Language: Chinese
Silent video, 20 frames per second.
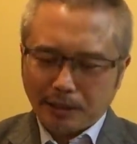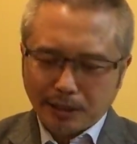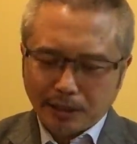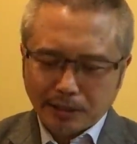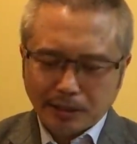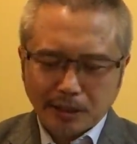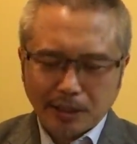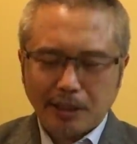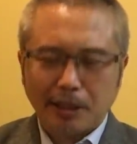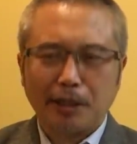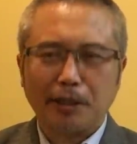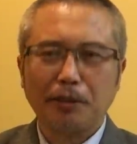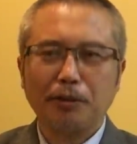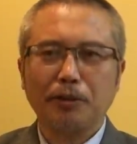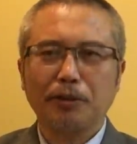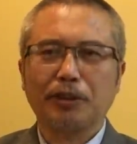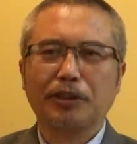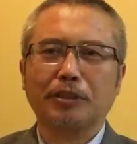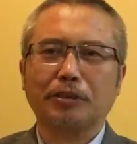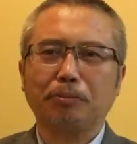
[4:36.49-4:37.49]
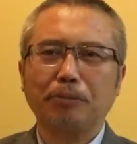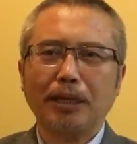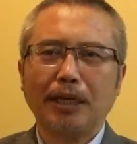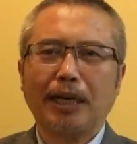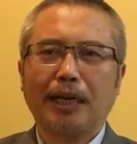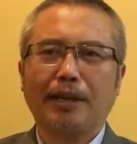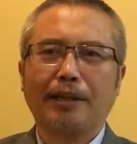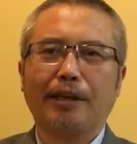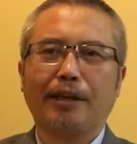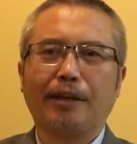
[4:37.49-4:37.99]
他是一个很有使命
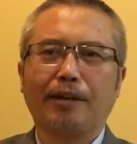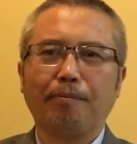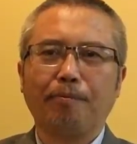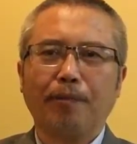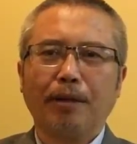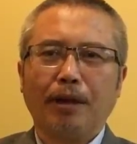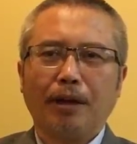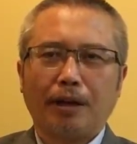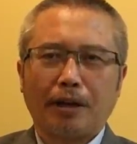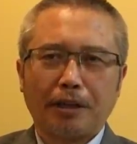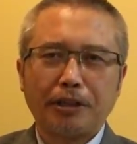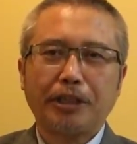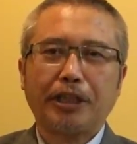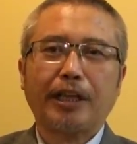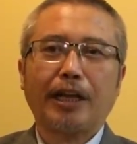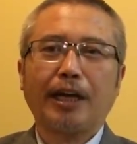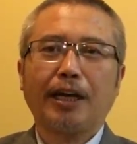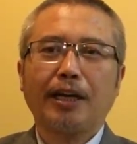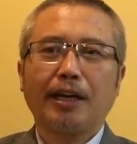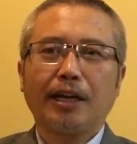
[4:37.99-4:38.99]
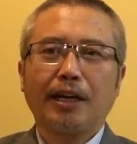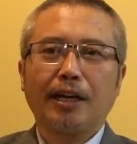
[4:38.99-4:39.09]
感的人，而且呢，